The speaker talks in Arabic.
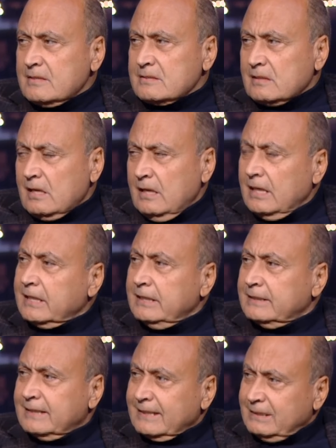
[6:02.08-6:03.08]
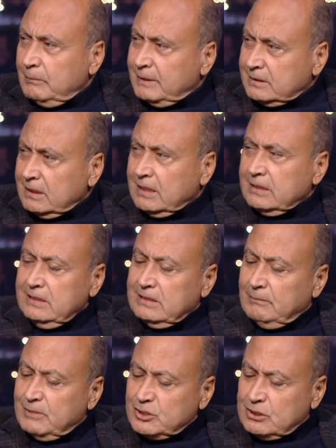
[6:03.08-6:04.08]
هذا الصراع لكن الترتيبات
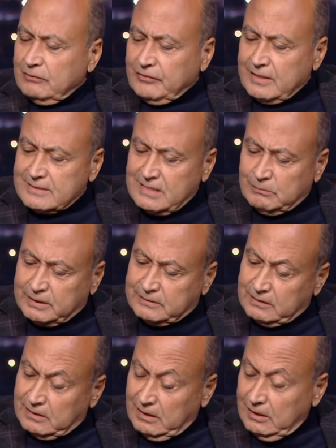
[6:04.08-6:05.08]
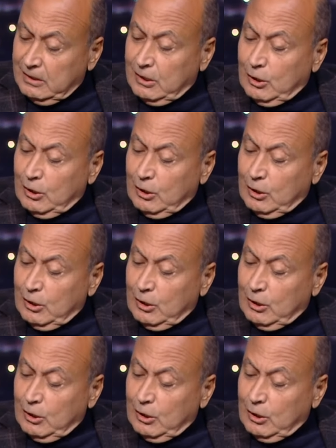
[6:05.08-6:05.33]
الجديده ماشيه في هذه المنطقه